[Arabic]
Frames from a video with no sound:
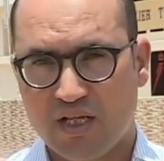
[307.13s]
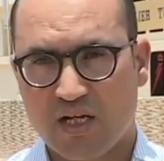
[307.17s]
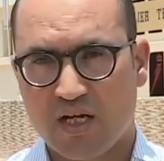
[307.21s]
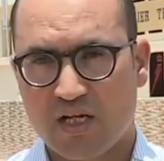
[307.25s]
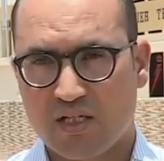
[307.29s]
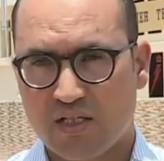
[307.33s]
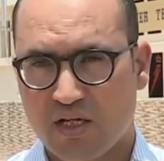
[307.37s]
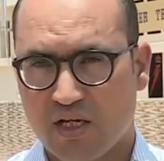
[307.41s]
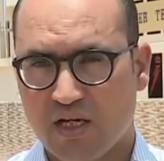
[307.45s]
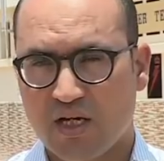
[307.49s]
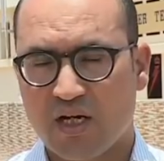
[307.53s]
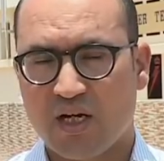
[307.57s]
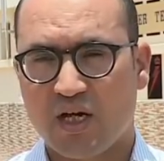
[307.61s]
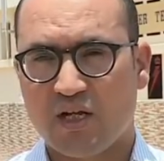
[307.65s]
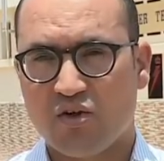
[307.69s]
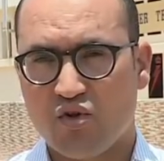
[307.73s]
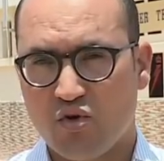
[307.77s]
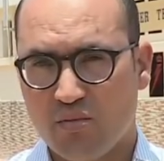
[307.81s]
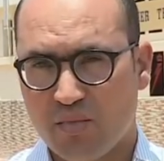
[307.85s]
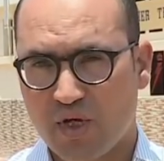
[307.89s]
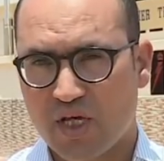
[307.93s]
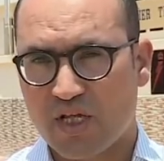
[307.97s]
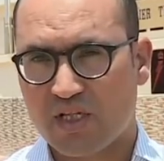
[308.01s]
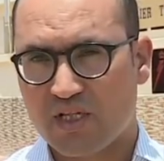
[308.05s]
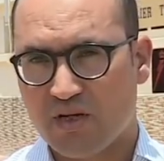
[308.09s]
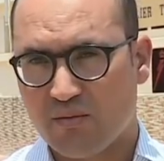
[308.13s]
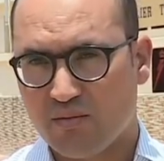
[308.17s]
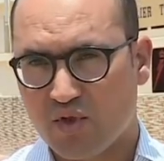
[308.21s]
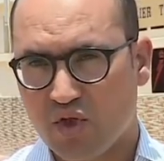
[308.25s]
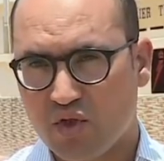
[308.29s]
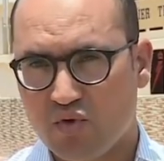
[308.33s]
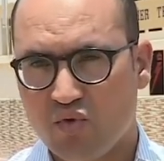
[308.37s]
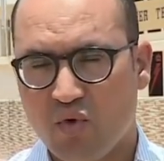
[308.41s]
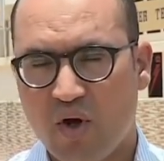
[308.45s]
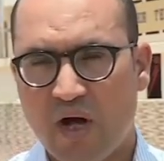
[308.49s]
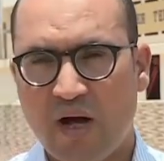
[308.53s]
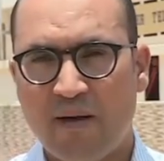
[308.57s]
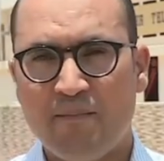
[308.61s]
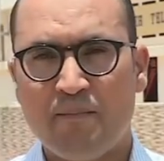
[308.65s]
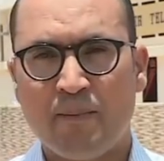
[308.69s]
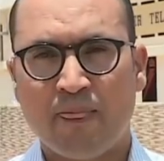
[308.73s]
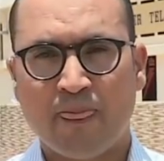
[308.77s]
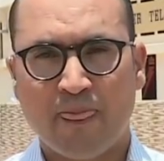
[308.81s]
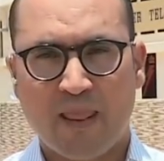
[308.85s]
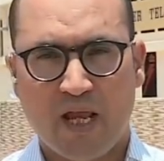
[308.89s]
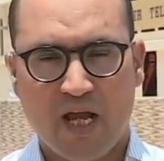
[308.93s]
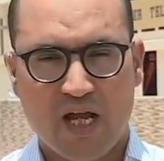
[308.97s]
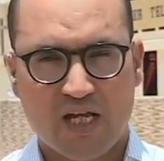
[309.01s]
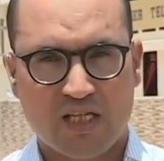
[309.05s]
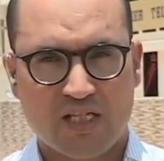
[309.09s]
30 سريرا يمكن
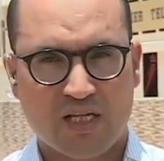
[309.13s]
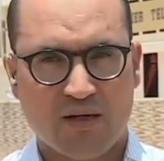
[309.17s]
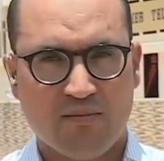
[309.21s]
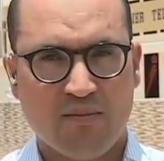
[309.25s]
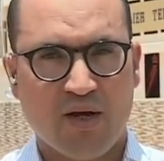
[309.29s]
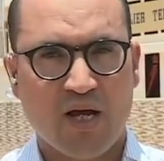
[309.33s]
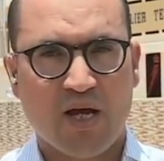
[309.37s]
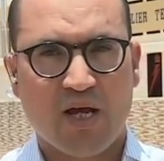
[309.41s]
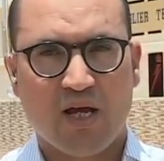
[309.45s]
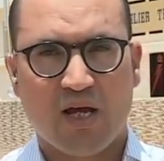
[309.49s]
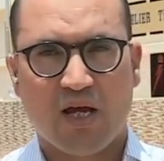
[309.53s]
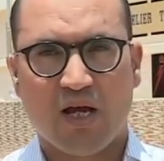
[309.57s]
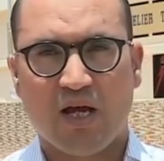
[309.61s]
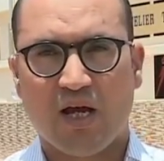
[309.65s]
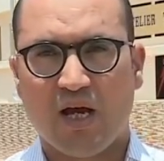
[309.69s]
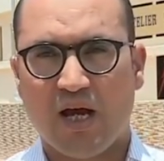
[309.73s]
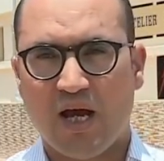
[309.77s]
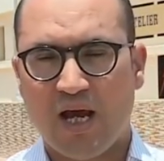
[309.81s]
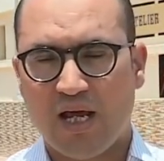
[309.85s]
تمديدها حسب